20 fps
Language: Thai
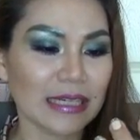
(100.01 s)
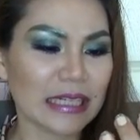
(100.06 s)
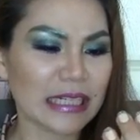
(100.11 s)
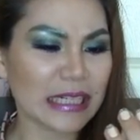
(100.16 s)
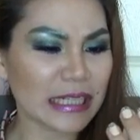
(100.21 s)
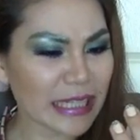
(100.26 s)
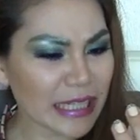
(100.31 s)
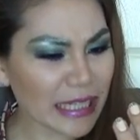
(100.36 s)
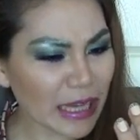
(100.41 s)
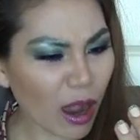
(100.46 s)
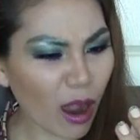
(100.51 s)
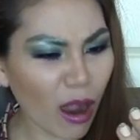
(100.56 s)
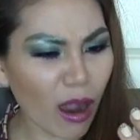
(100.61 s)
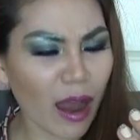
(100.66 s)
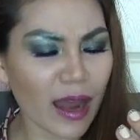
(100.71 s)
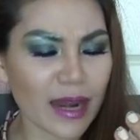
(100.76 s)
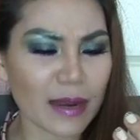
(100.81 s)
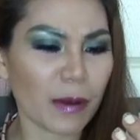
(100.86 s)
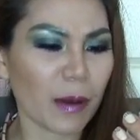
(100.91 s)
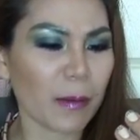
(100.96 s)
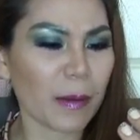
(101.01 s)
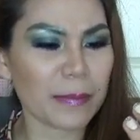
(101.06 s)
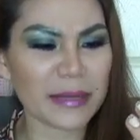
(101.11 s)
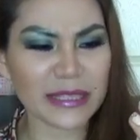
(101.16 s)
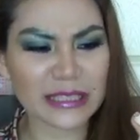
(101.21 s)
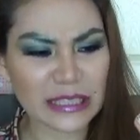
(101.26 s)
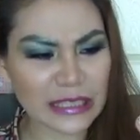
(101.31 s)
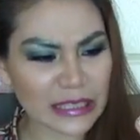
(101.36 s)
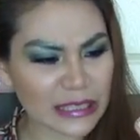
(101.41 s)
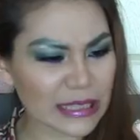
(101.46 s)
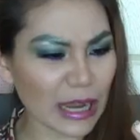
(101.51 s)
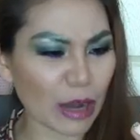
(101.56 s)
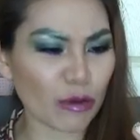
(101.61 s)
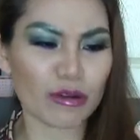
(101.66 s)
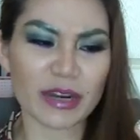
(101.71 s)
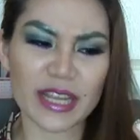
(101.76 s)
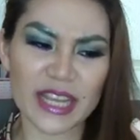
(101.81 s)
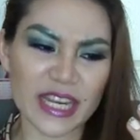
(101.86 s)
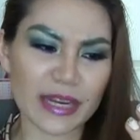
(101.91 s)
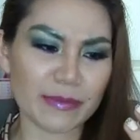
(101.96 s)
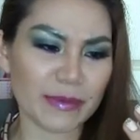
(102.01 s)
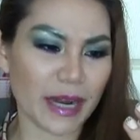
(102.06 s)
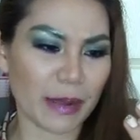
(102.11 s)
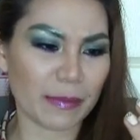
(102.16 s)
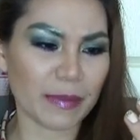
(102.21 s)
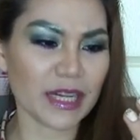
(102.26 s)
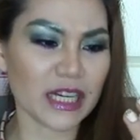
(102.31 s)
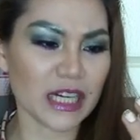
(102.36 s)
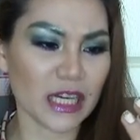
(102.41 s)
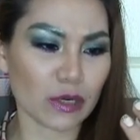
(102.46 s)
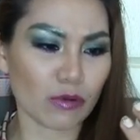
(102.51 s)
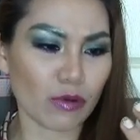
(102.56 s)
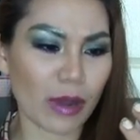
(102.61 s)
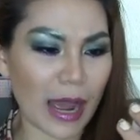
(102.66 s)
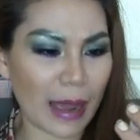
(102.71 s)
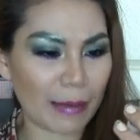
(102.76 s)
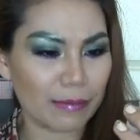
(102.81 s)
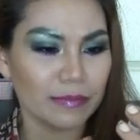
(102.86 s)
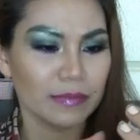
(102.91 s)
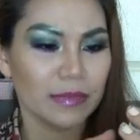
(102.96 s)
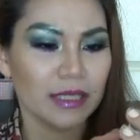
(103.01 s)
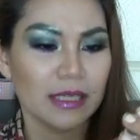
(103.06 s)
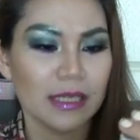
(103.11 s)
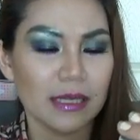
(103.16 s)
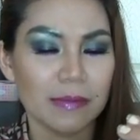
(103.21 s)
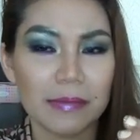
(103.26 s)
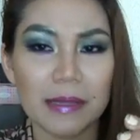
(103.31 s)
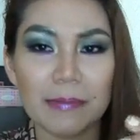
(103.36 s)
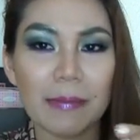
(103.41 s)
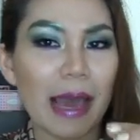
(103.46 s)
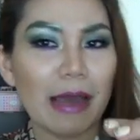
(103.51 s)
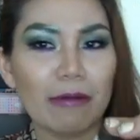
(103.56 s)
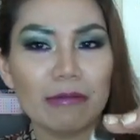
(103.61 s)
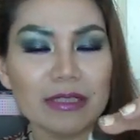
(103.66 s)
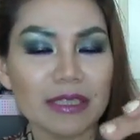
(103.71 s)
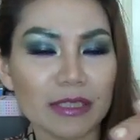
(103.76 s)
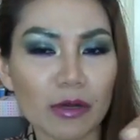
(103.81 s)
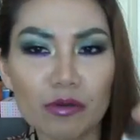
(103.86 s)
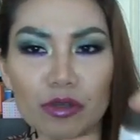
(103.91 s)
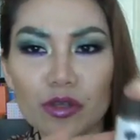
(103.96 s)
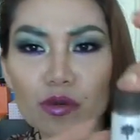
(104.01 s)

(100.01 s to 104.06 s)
คือยี่ห้อเนี่ยพอมันเป็นชื่อเกาหลีเนี่ย มันทำให้เกิดความพิมพ์อ่านว่าเจ้า